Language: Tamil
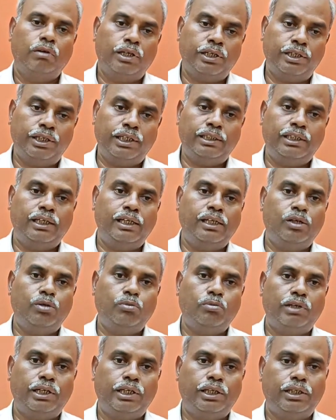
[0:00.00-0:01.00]
வருடத்தில்
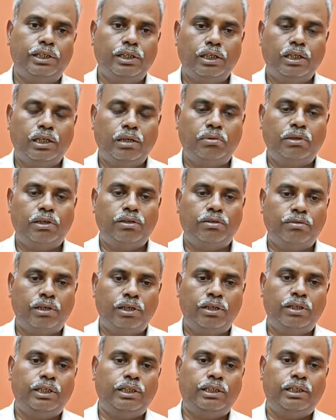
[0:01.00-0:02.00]
இருமுறை அப்போ அந்த
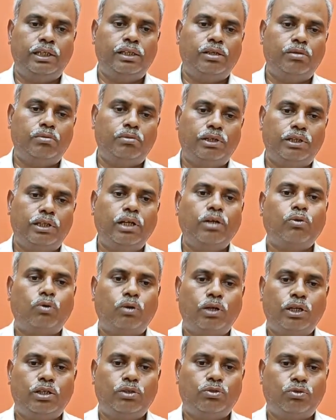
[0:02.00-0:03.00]
வருடத்தில் இருமுறை தான்
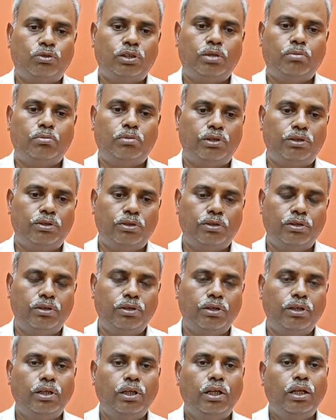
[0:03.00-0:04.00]
குடலை சுத்தம்
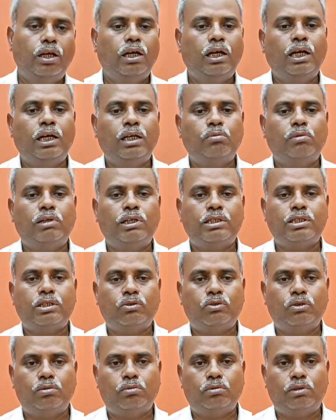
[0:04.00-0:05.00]
பண்ணும் ஆறு
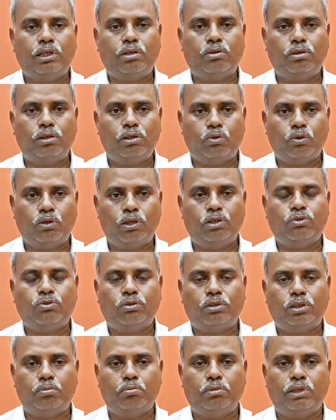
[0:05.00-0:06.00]
மாதத்துக்கு ஒரு முறை அவங்களுக்கு
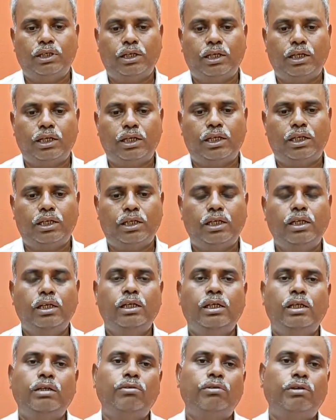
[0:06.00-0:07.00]
குடல் சுத்தம் பண்ணாக்கா
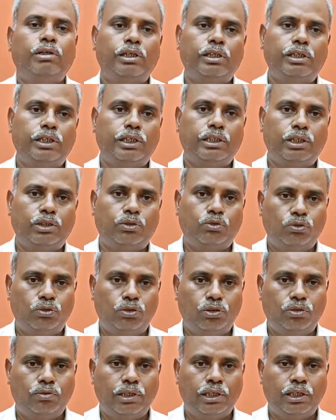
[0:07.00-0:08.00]
இவங்களுக்கு எந்த
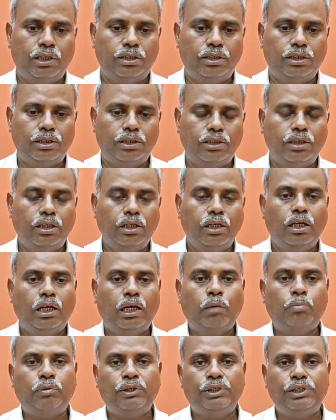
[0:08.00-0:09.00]
தொந்தரவும் வராது
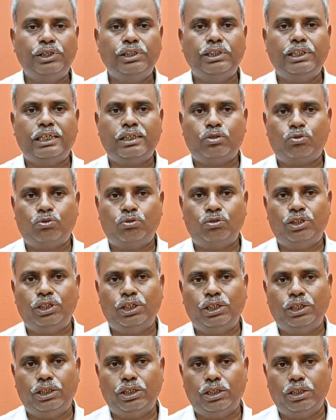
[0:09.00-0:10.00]
அப்போ இந்திர
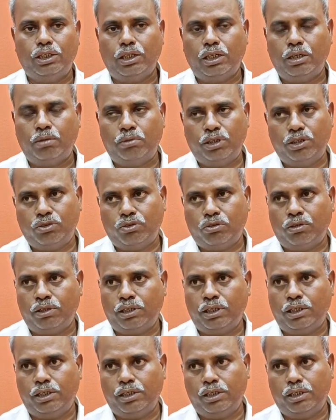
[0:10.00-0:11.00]
சுத்தி அப்படின்னு
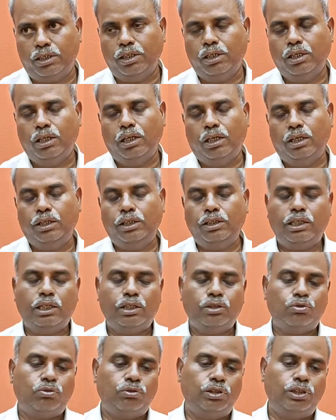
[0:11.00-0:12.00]
சொல்கிறாரு
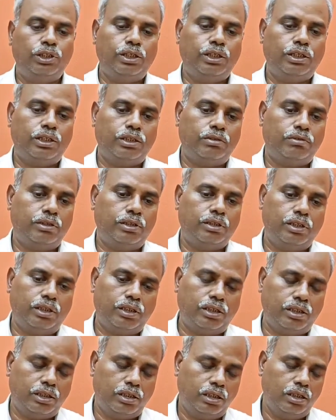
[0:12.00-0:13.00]
இந்திர சுத்தின்றது
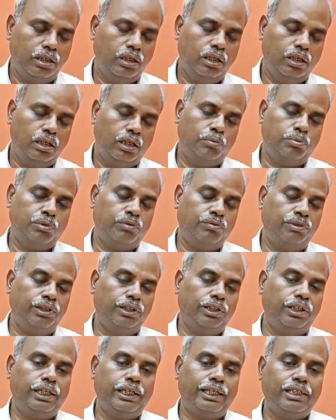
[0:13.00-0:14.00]
வந்து இப்போ
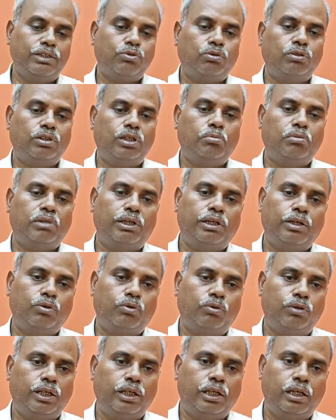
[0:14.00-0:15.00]
விந்தையே சுத்தம்
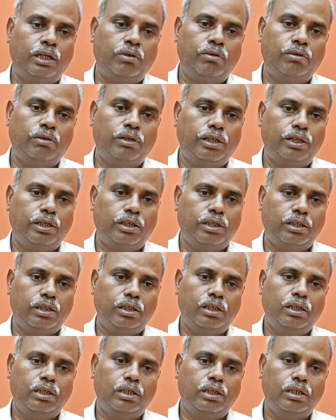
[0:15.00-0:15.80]
பண்ணக்கூடிய அளவுக்கு